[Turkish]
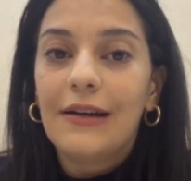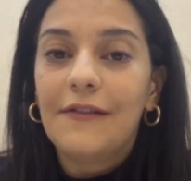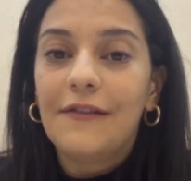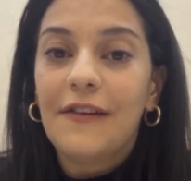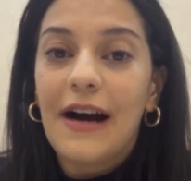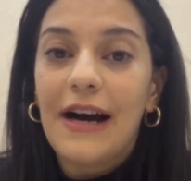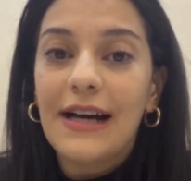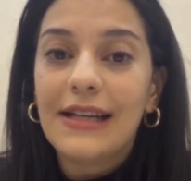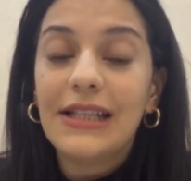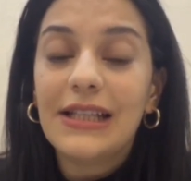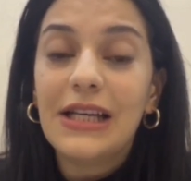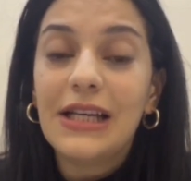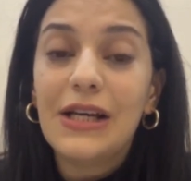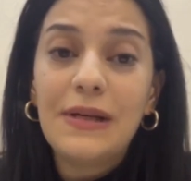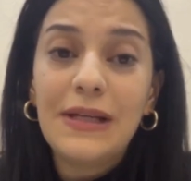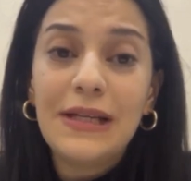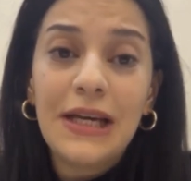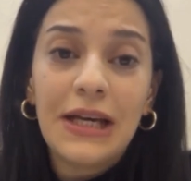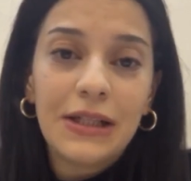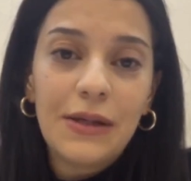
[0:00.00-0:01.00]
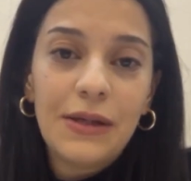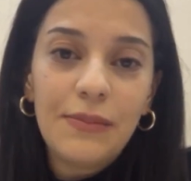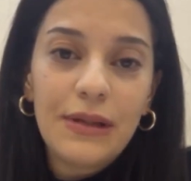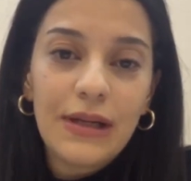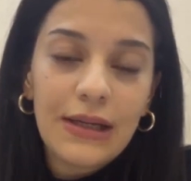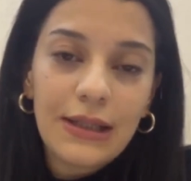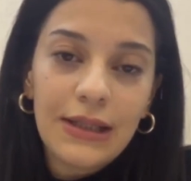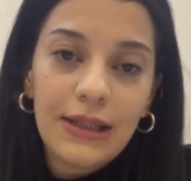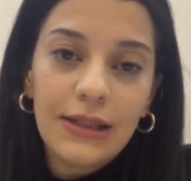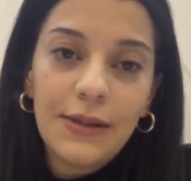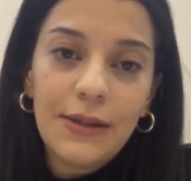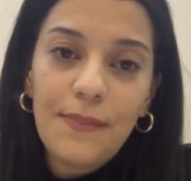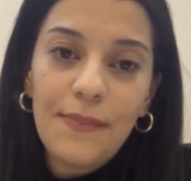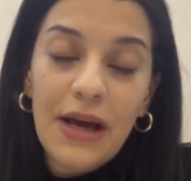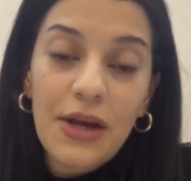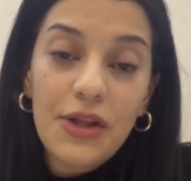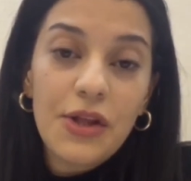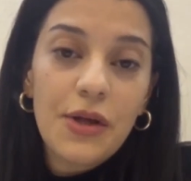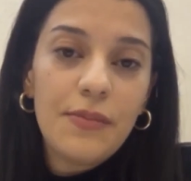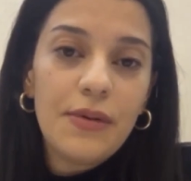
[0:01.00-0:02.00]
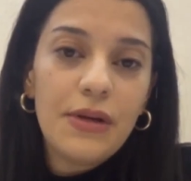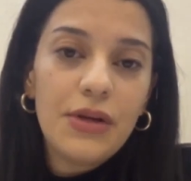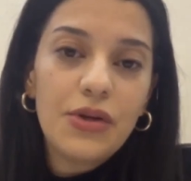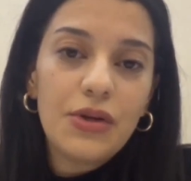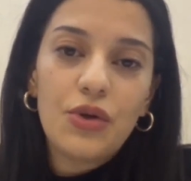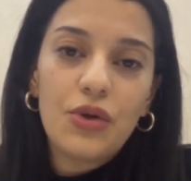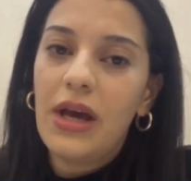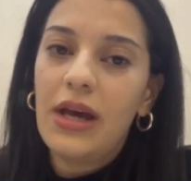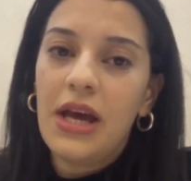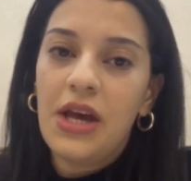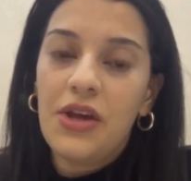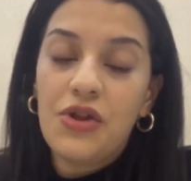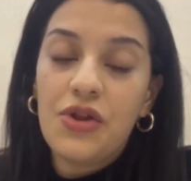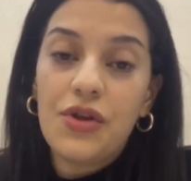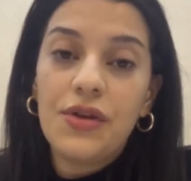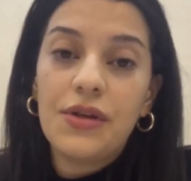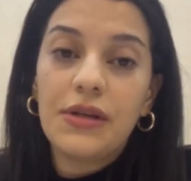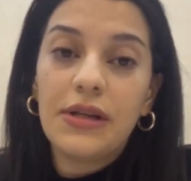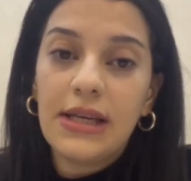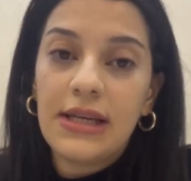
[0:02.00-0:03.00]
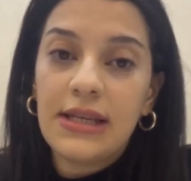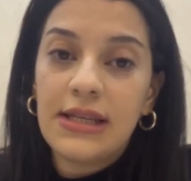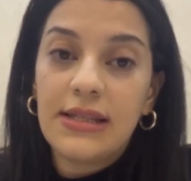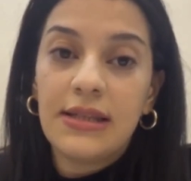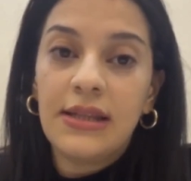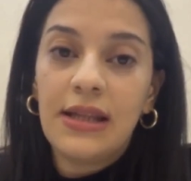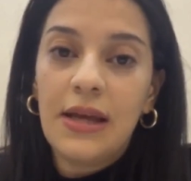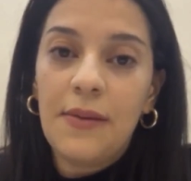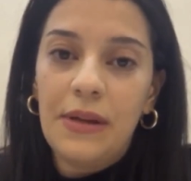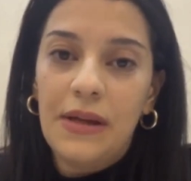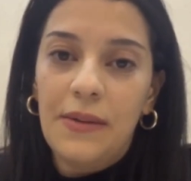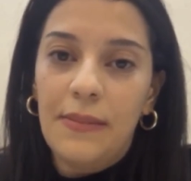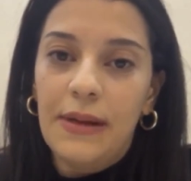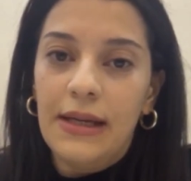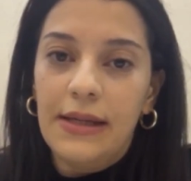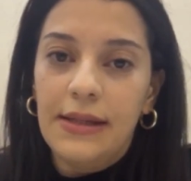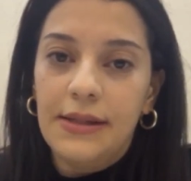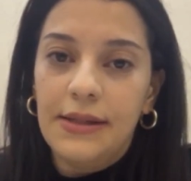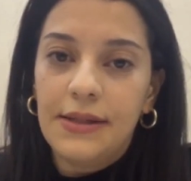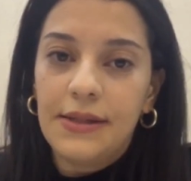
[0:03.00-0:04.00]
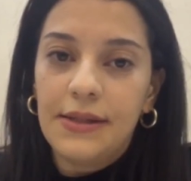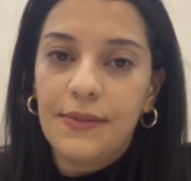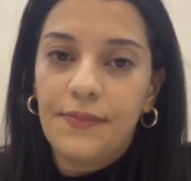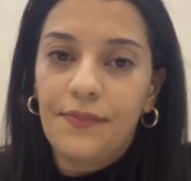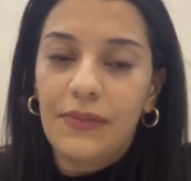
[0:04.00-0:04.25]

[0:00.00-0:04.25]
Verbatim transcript: Faydayı bir yana bırakalım bence bir QA Engineer ikisini de bilmelidir.